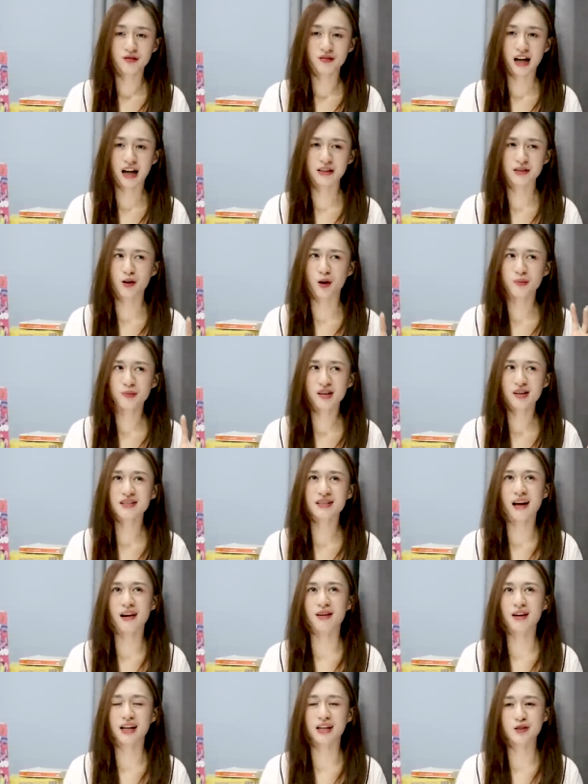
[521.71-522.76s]
và nhóm cơ
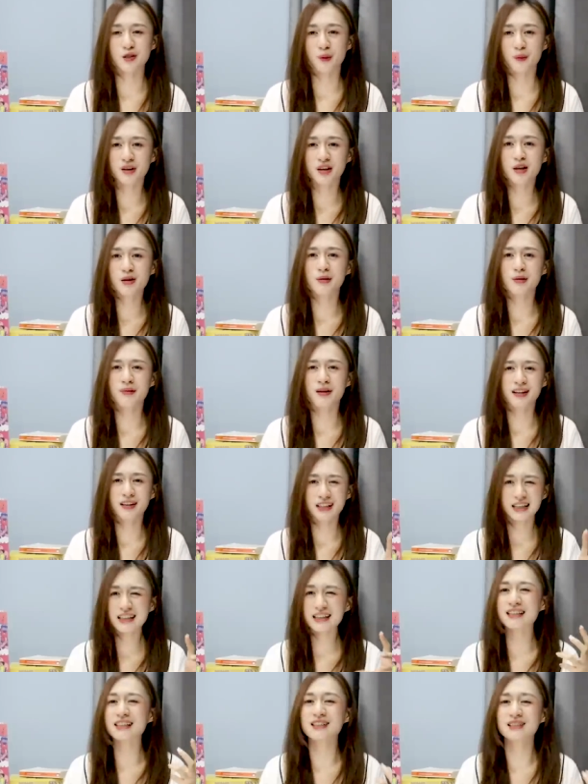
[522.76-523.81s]
nào là cái nhóm cơ mà bạn
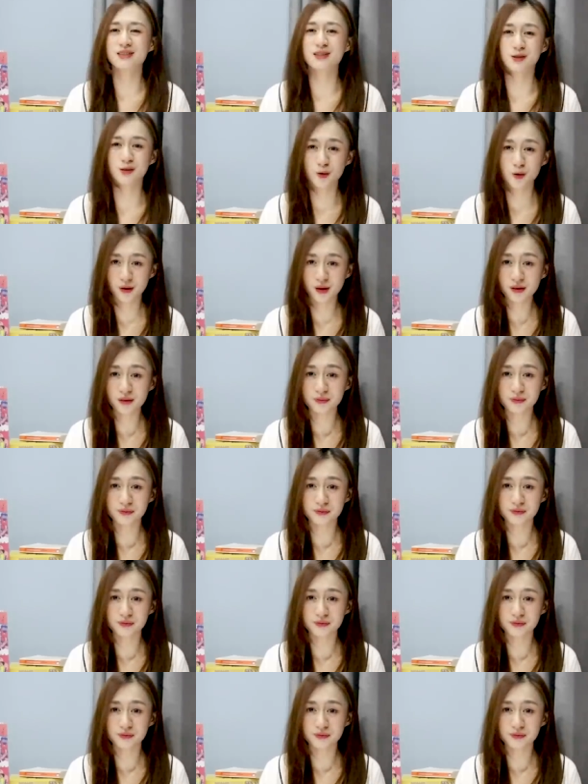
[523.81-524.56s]
ít khi sử dụng á